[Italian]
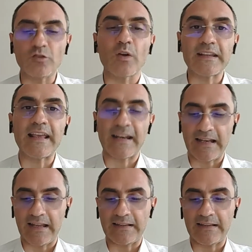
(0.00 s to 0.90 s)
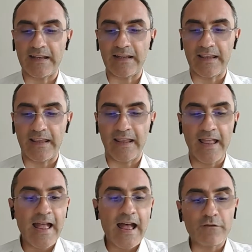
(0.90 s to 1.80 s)
a chiare lettere che,
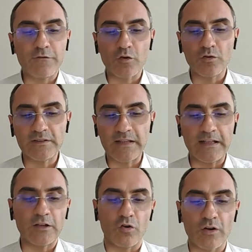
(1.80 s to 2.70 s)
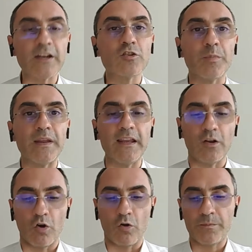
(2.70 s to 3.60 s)
a fronte del concreto pericolo